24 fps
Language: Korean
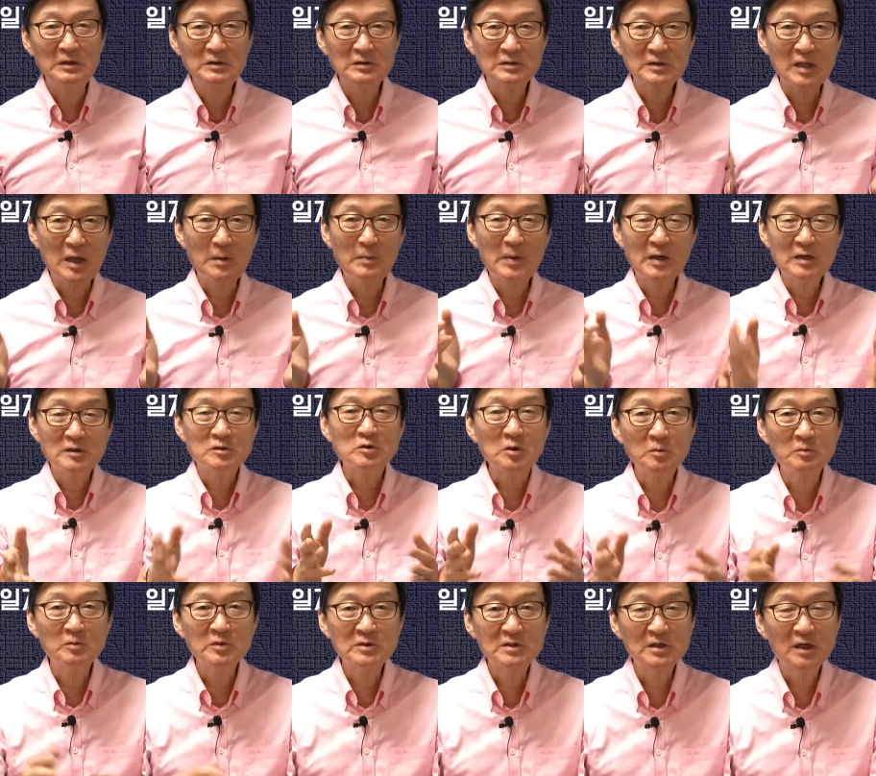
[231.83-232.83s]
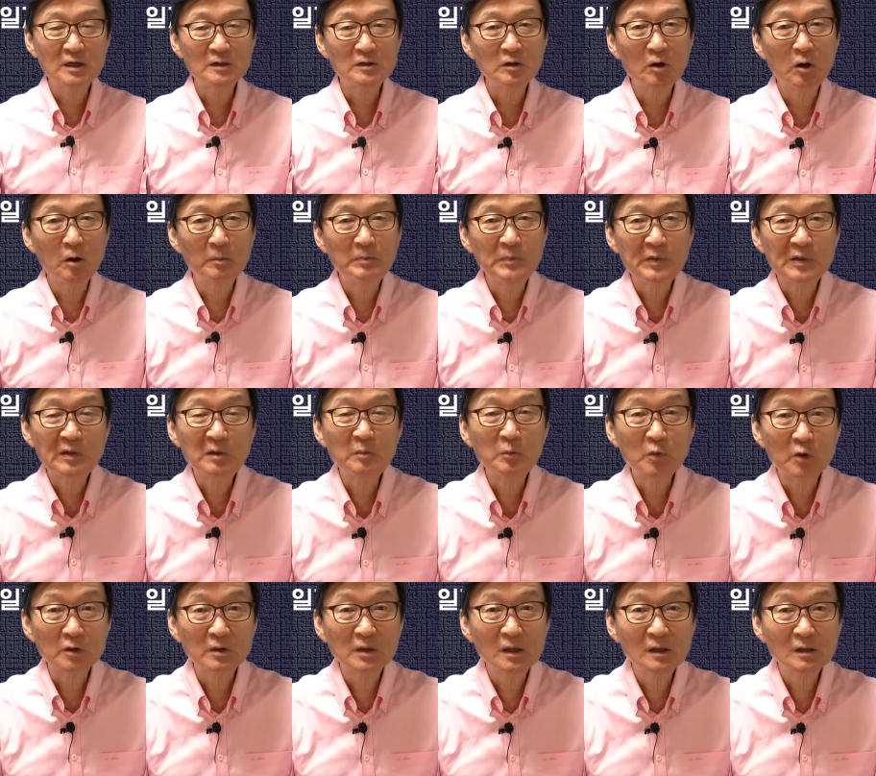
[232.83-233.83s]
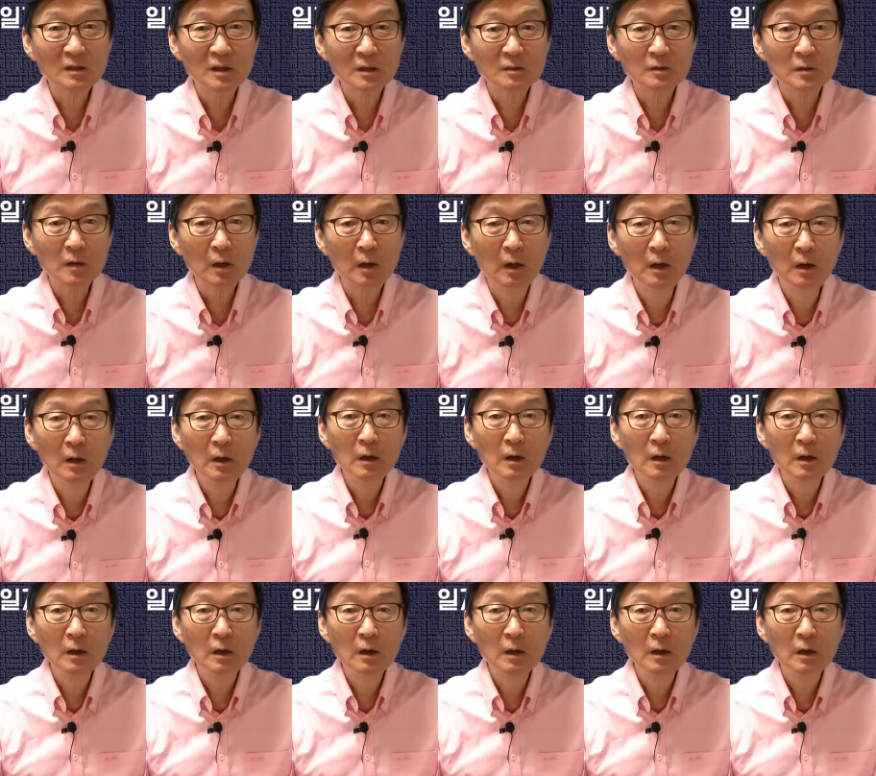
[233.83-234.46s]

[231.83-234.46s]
대만의 젊은 층한테 어필을 못한 것 같아요.